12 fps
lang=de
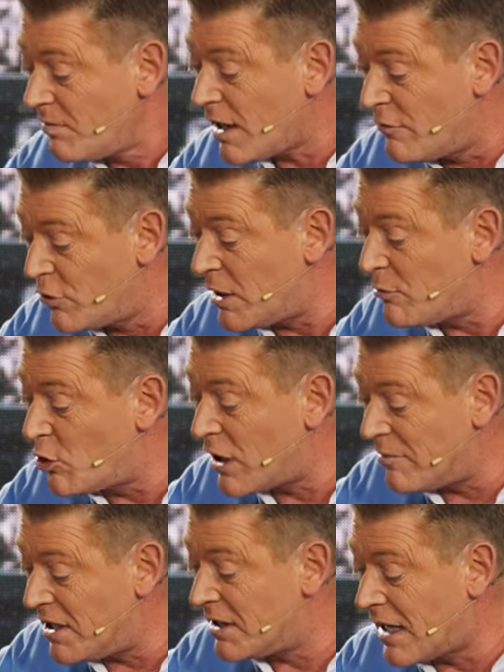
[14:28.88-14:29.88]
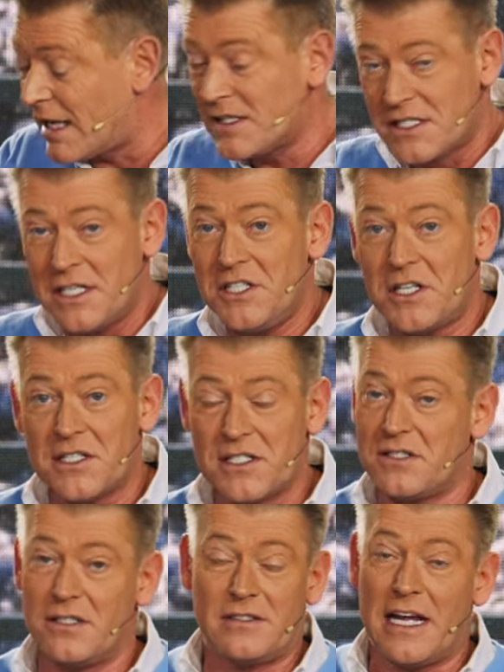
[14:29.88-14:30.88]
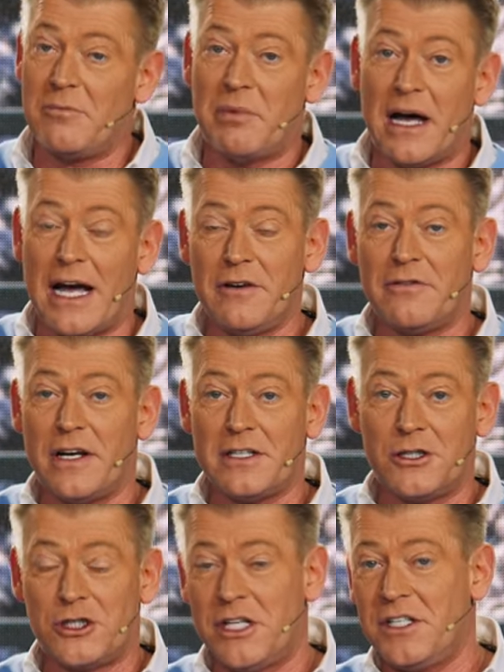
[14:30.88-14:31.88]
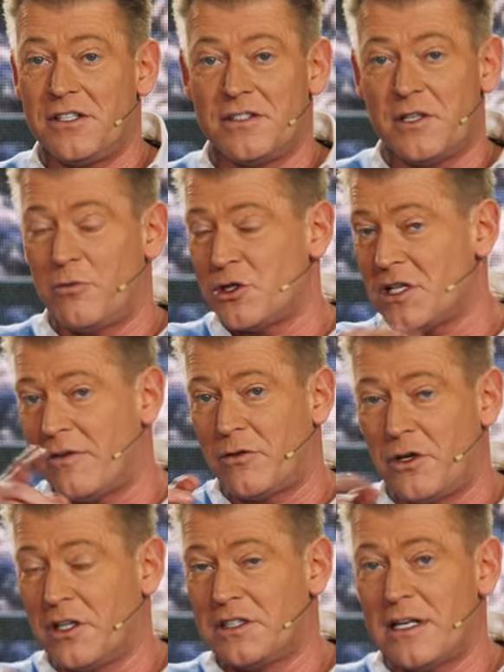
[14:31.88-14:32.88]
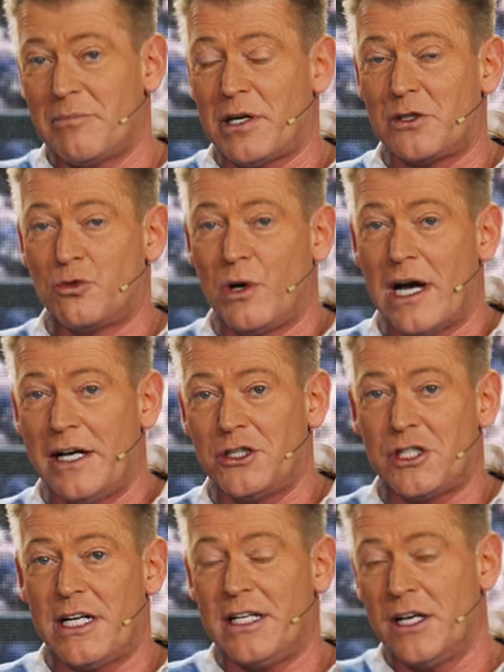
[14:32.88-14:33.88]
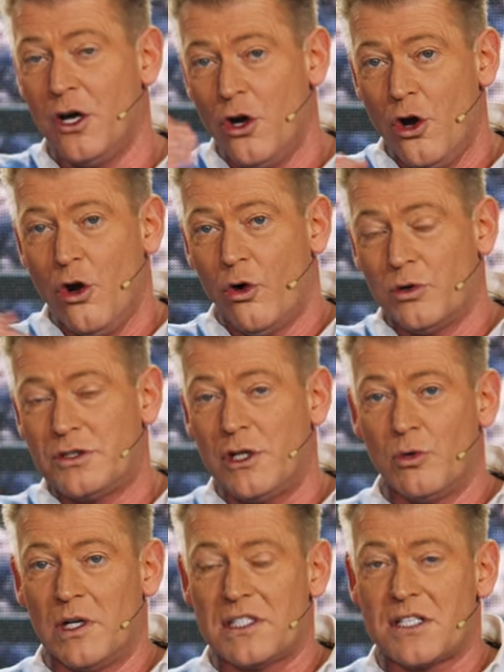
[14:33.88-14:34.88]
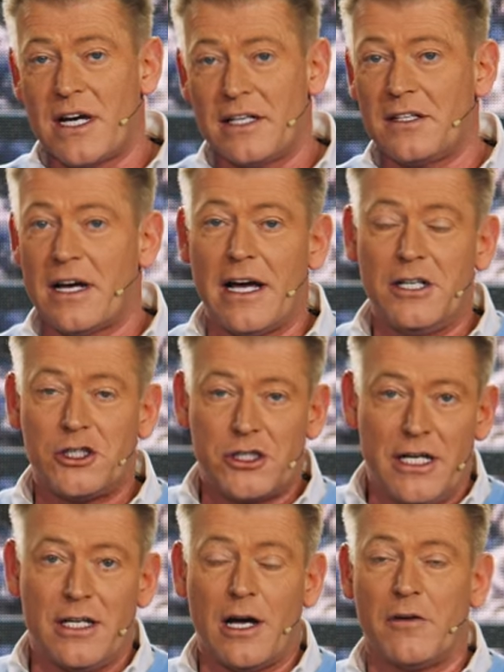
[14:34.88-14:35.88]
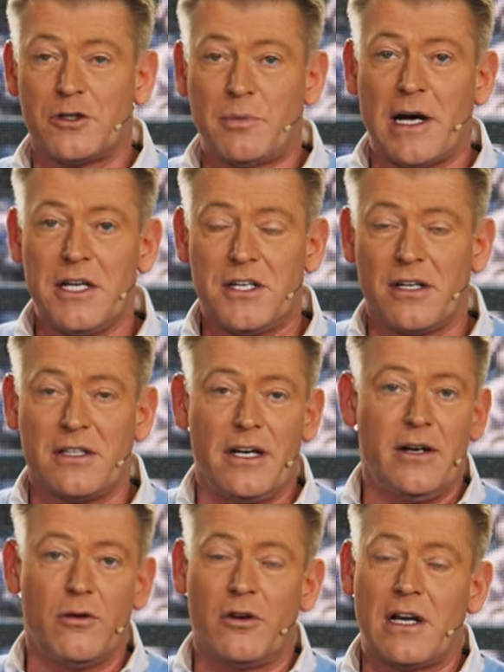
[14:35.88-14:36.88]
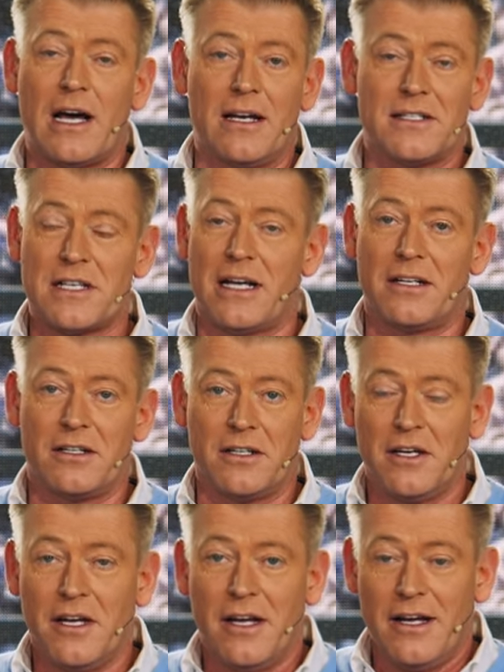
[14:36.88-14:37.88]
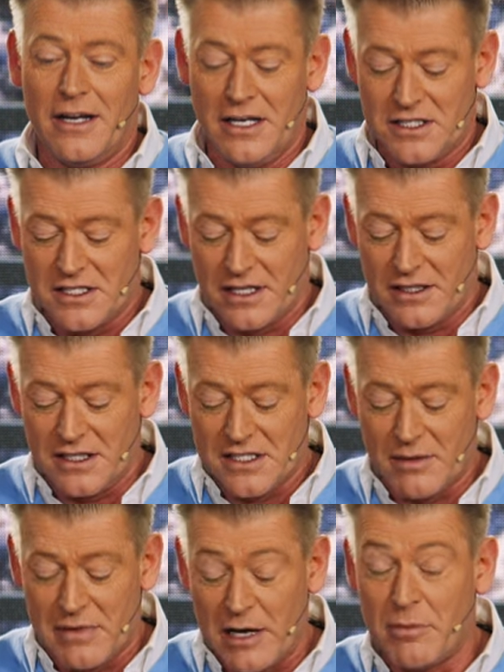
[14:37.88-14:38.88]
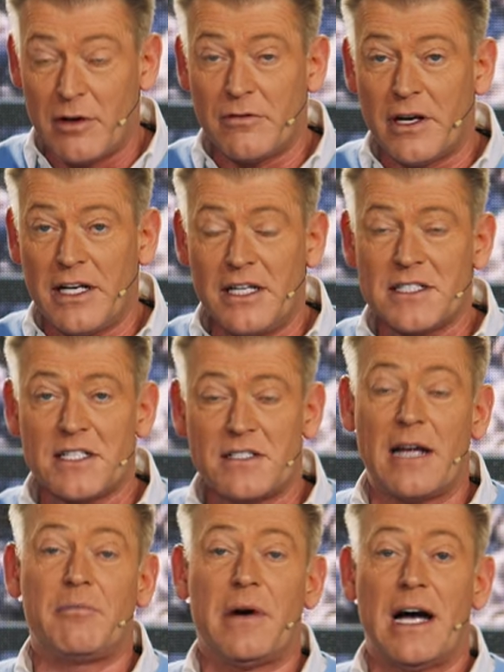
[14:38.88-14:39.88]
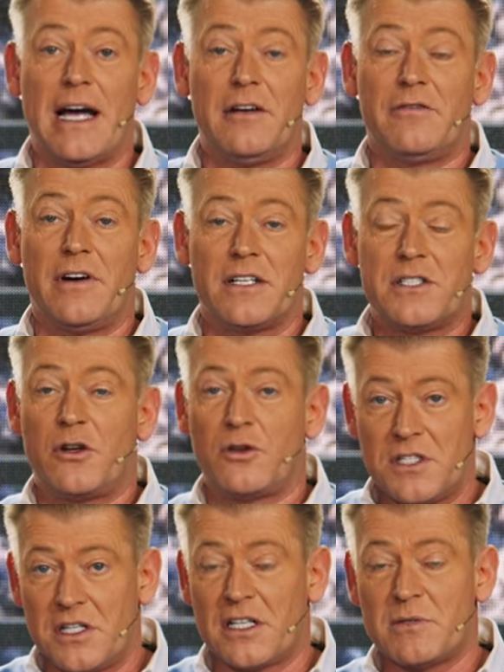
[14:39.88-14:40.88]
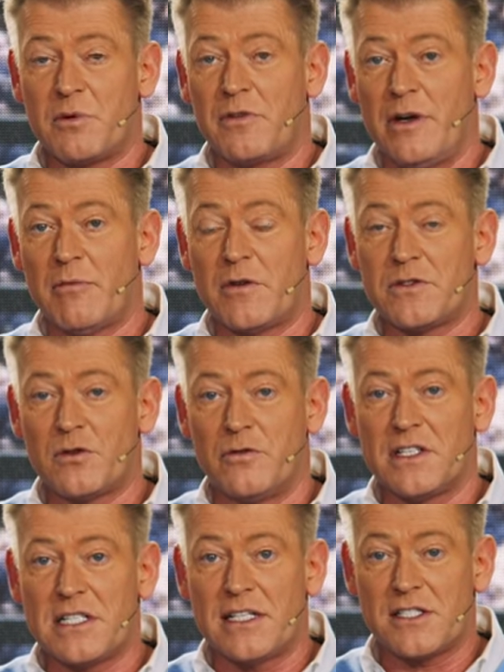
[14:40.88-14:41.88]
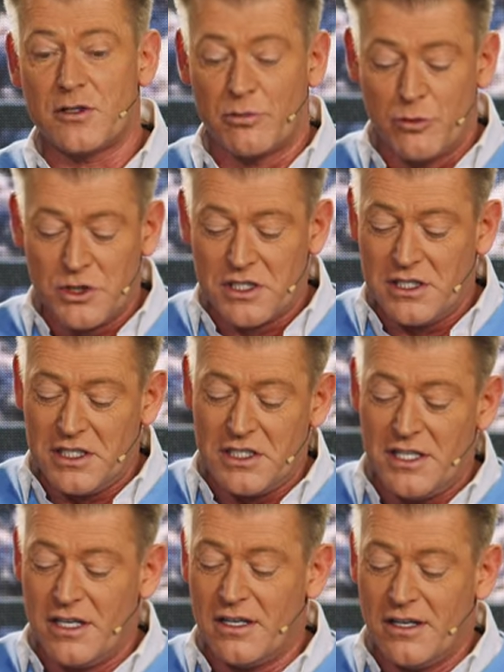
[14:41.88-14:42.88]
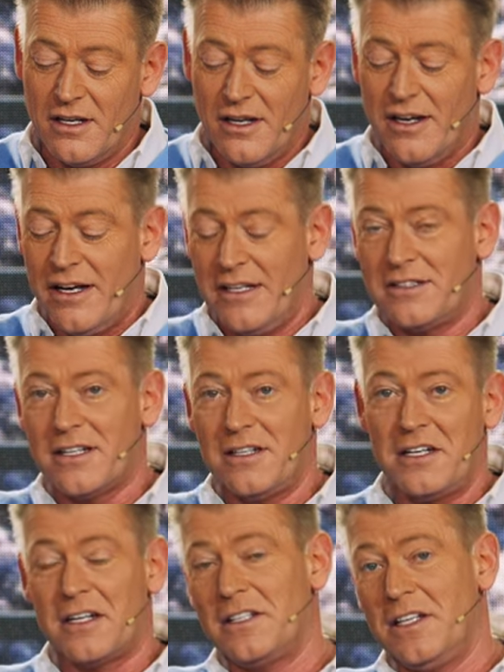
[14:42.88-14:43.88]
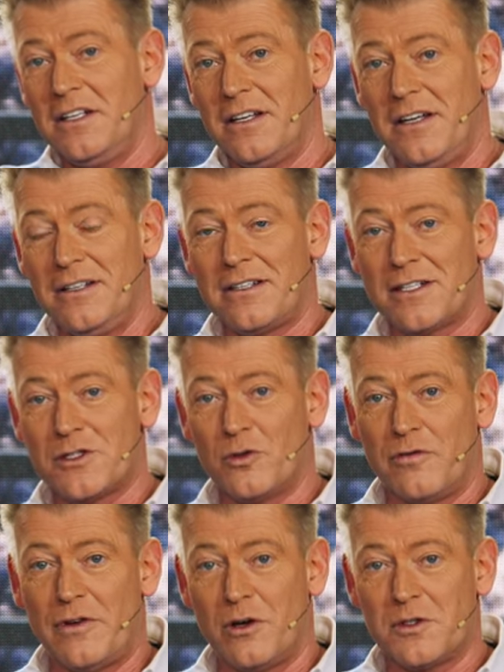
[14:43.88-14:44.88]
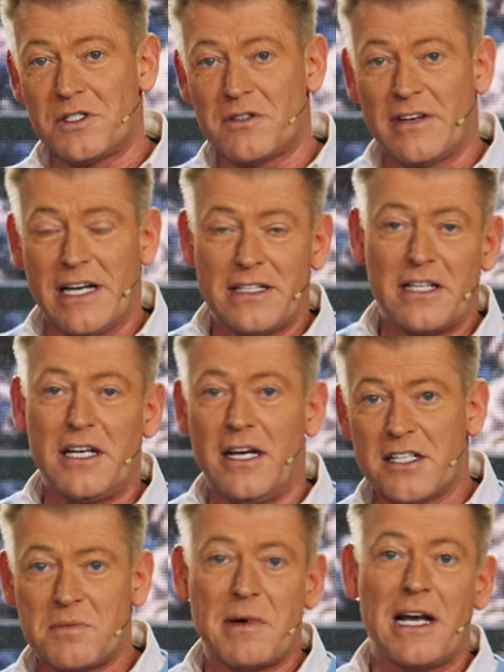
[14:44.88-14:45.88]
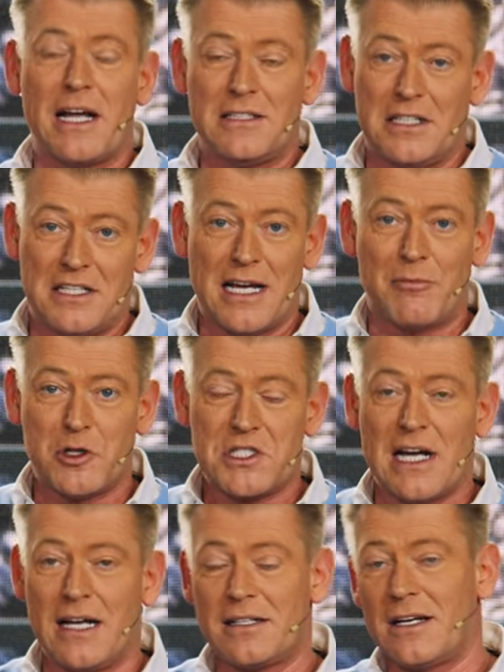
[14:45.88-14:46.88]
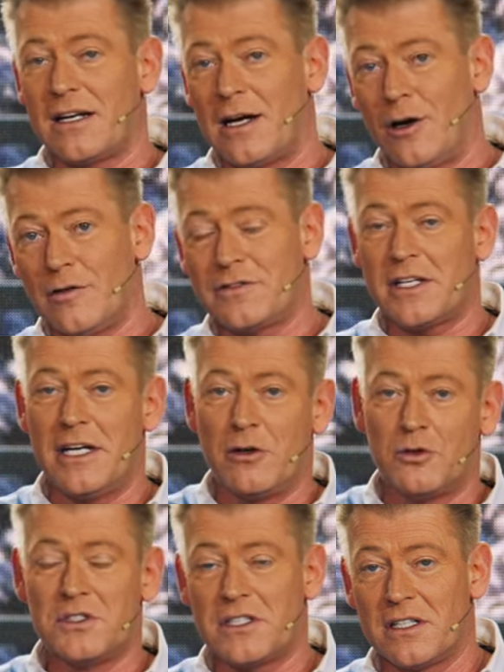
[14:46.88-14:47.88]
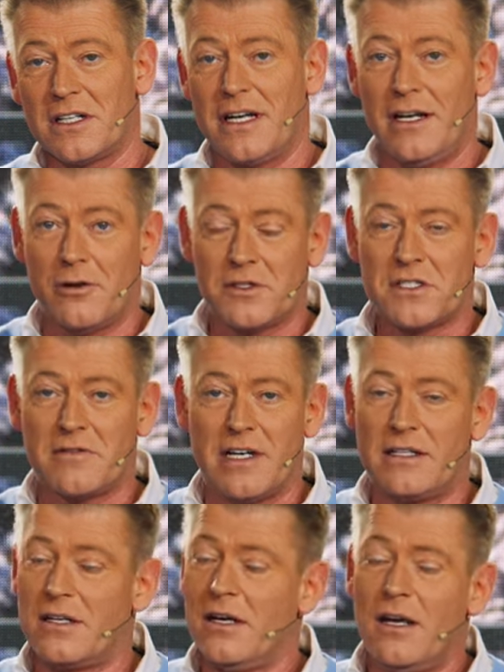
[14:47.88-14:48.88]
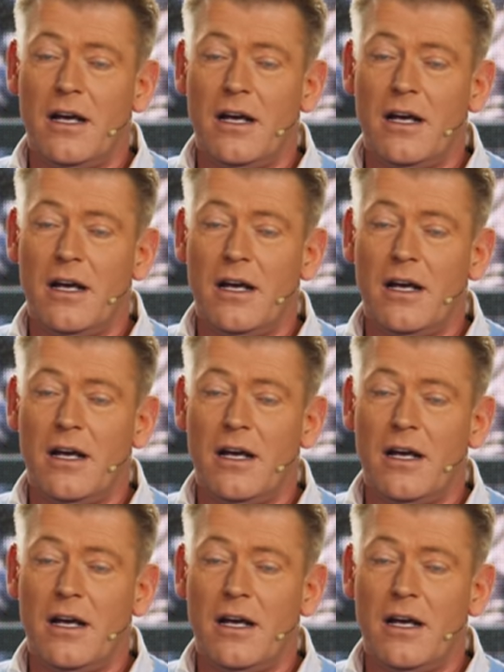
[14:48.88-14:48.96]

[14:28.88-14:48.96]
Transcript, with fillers: vor dem Programmieren an sich. Das ist eine denkbar einfache Geschichte. Sie müssen einfach nur Ihre Temperatur einstellen und die Uhrzeiten einstellen, auf Speichern gehen und alles andere ist dann, ist dann machbar. Und vor allen Dingen ist es denkbar einfach. Sie können sich ganz bequem aufs Sofa setzen und müssen nicht hier hinter die Gardine, hinter das Sofa und so weiter jedes Mal an den Thermostat dran raufdrehen, runterdrehen und so weiter.